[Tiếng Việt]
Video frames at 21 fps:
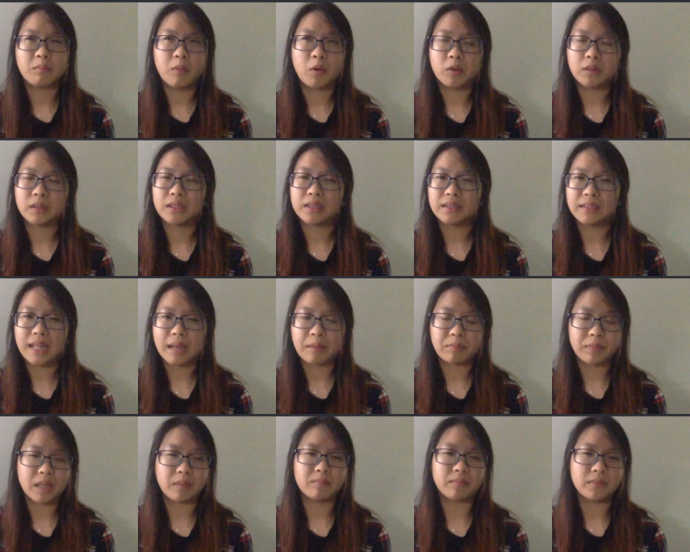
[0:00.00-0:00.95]
4
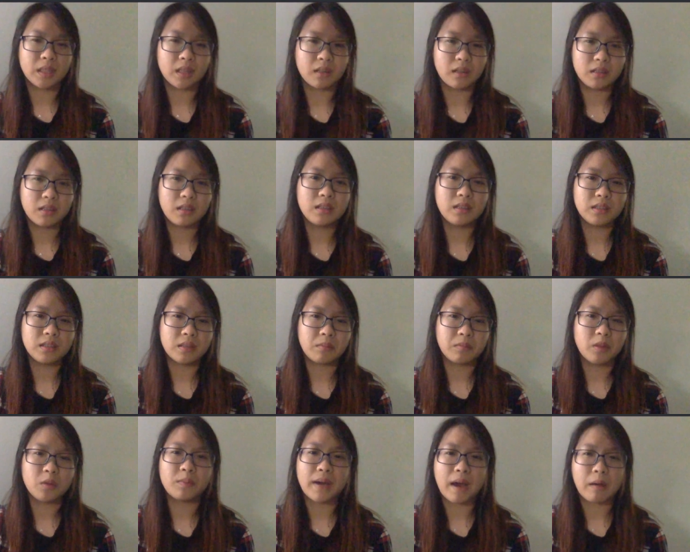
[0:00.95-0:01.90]
5 năm tới
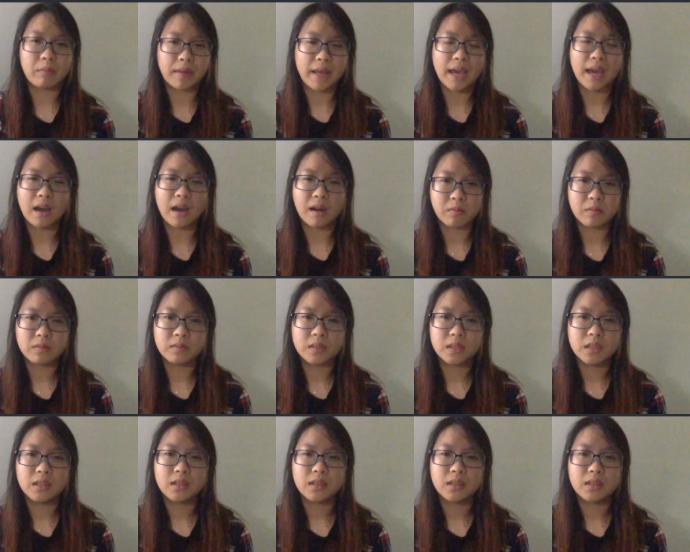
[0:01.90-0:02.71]
trong lúc mà học đại học